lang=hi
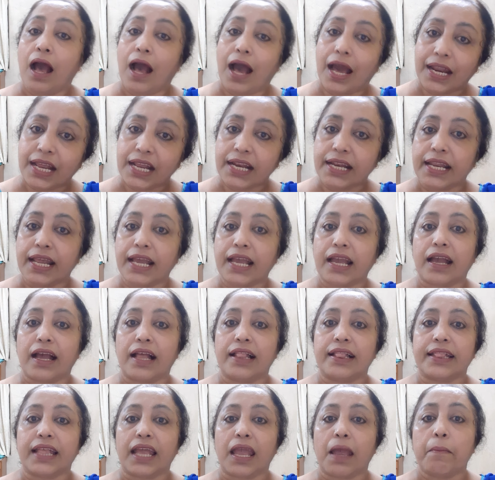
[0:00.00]
अरे
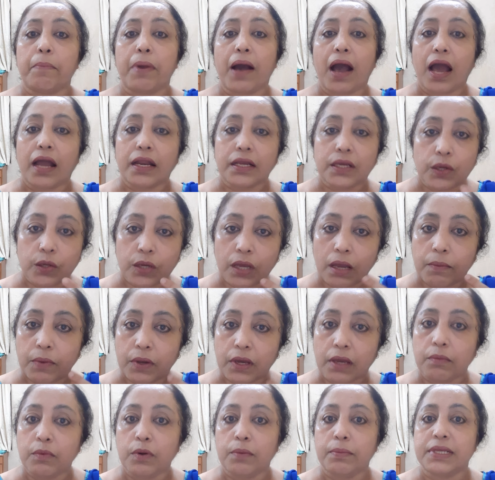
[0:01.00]
निकलते बाहर क्योंकि हम
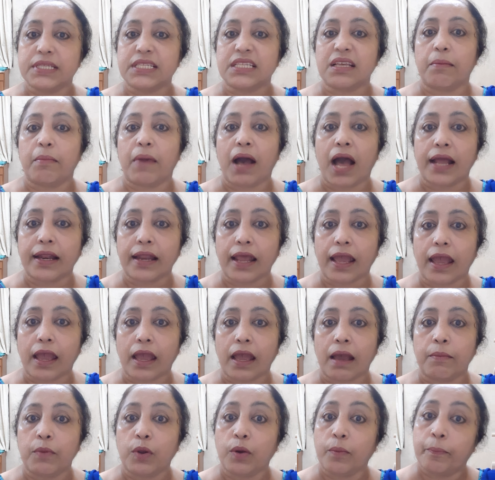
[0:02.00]
लोग की मुंह में जबान है
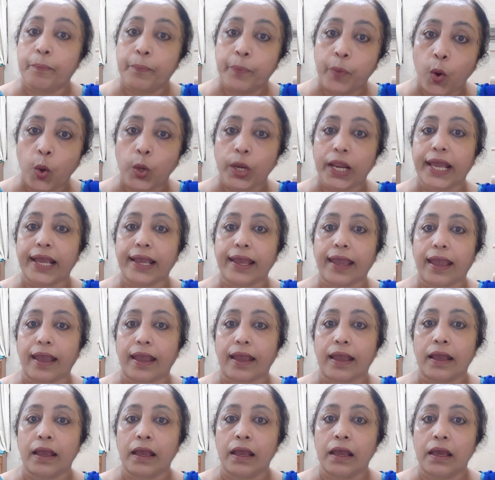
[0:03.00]
हम लोग बोलेंगे
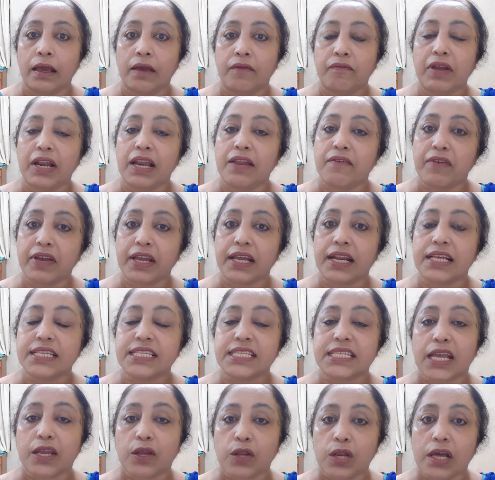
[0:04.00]
वे लिविंग इन अ
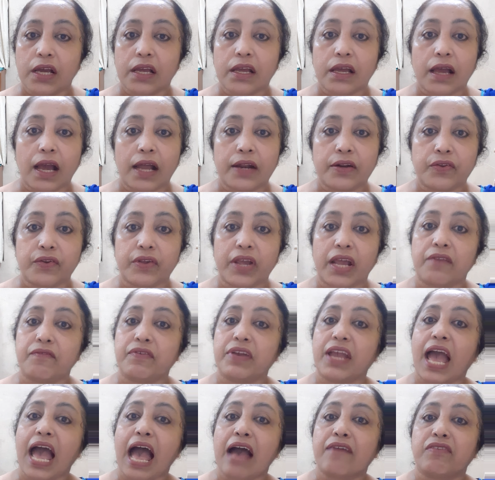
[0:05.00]
सेक्युलर कंट्री एंड
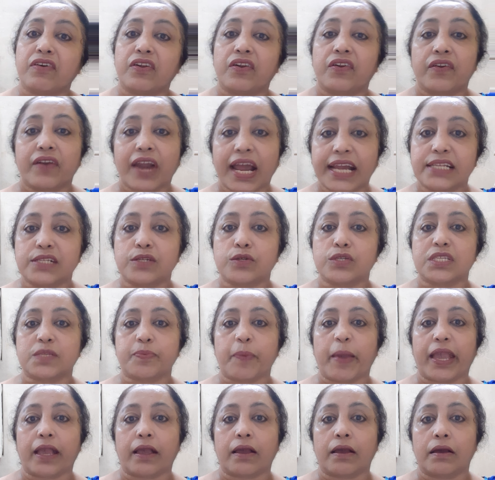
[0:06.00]
वी हैव अ राइट टू
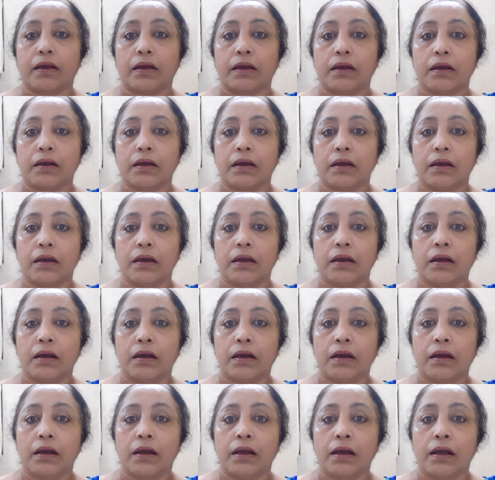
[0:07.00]
स्पीक
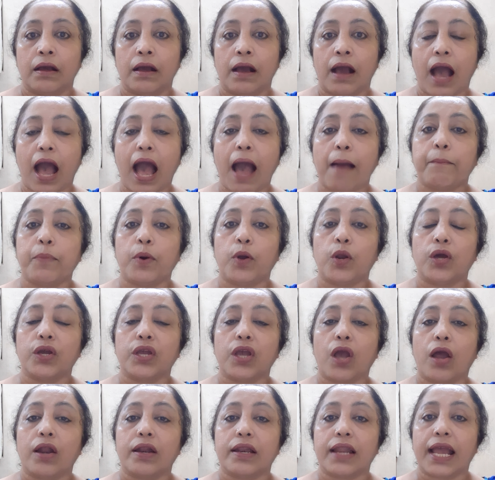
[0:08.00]
आप
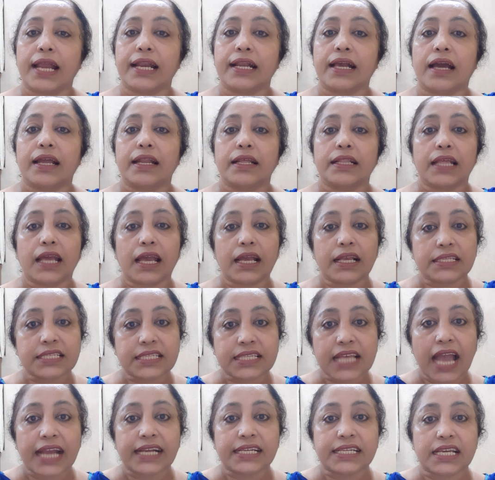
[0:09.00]
बोलोगे ऑनलाइन खरीदे
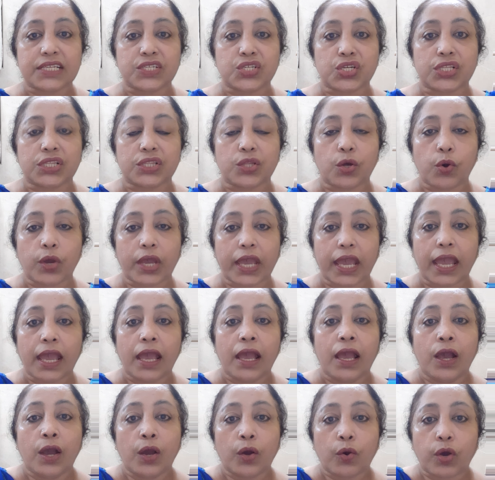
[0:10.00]
साइटेशन दोगे
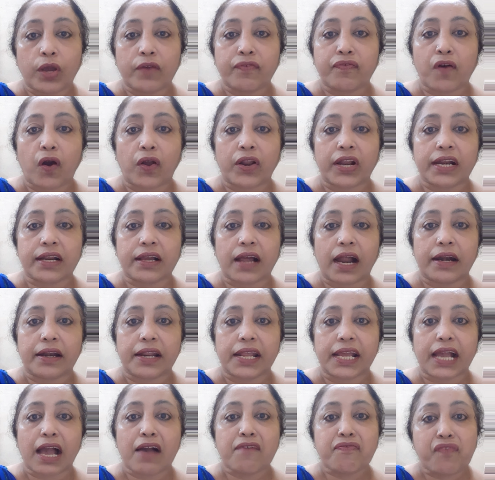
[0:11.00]
कोई फॉरेन
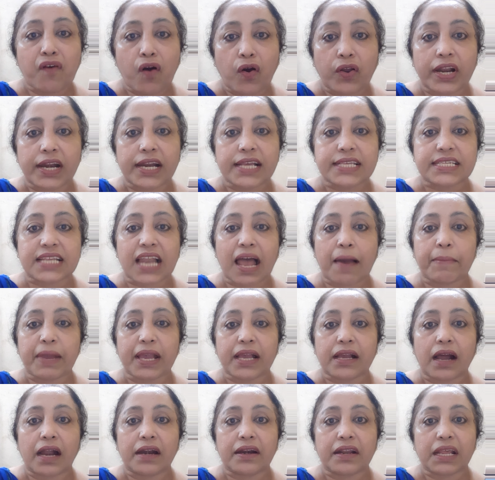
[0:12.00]
कंट्री का फॉरेन
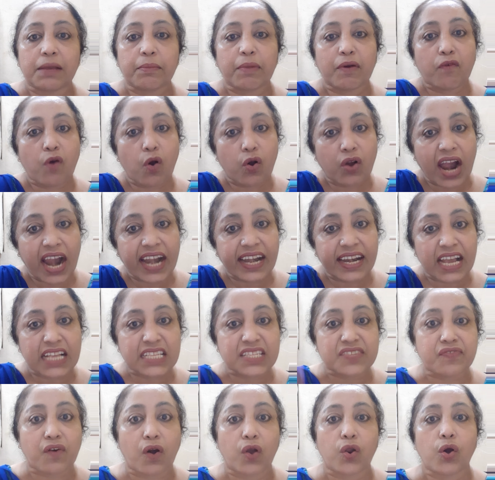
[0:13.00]
इस्लामिक कंट्री में वो
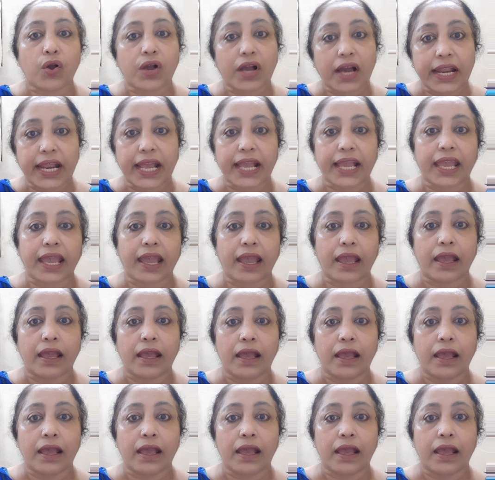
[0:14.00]
गाइडलाइंस फॉलो करेंगे